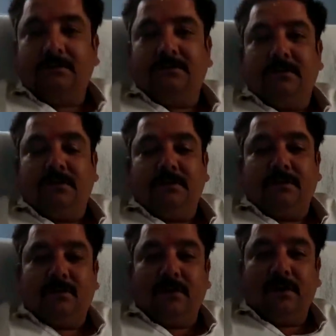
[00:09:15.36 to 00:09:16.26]
जो
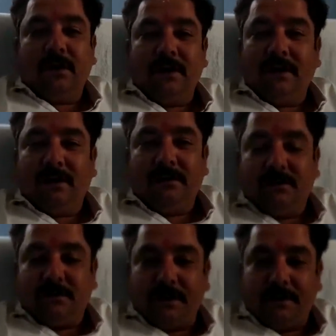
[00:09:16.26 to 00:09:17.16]
रोड और नाली का
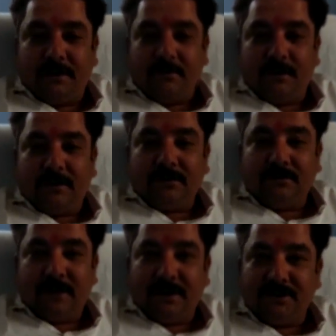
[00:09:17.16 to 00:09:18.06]
जो टेंडर हुआ था
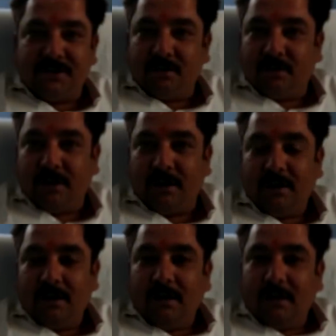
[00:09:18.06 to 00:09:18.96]
उसको कैंसिल हो गया
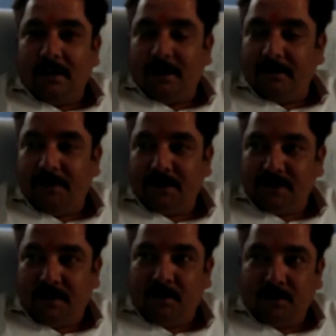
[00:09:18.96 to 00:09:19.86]
लेकिन फिर
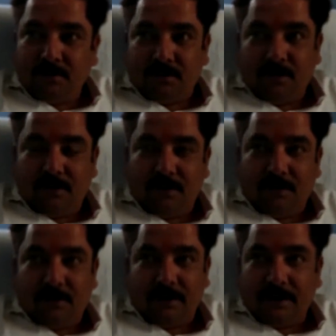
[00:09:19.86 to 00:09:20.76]
से हम लोग
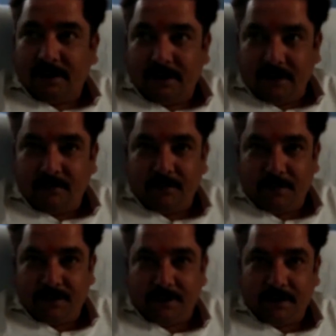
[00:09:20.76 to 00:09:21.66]
उसको रिटेंडिंग में
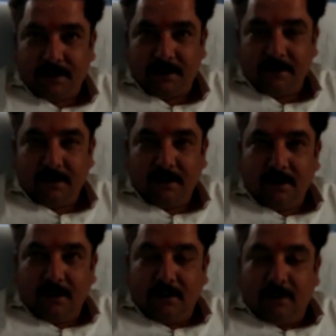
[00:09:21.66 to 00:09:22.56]
भेज रहे हैं
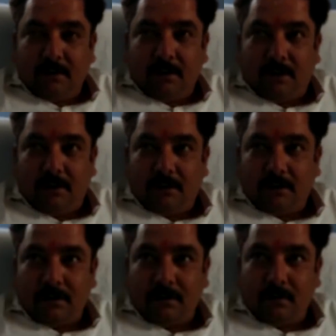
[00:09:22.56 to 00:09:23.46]
और
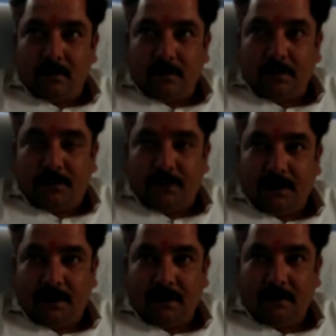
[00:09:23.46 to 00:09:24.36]
वो भी
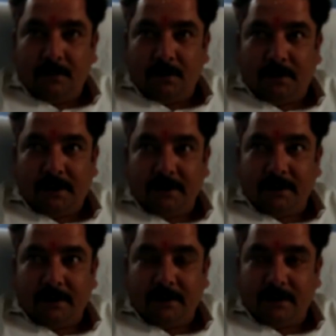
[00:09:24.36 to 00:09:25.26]
फिलहाल हम लोग
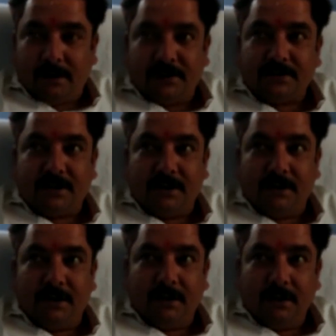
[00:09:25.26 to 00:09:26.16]
पानी का निकास के
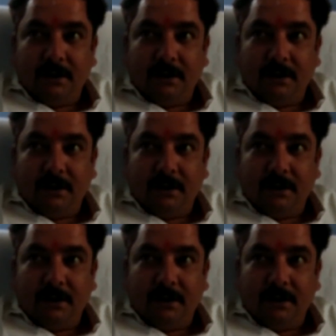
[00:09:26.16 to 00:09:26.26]
लिए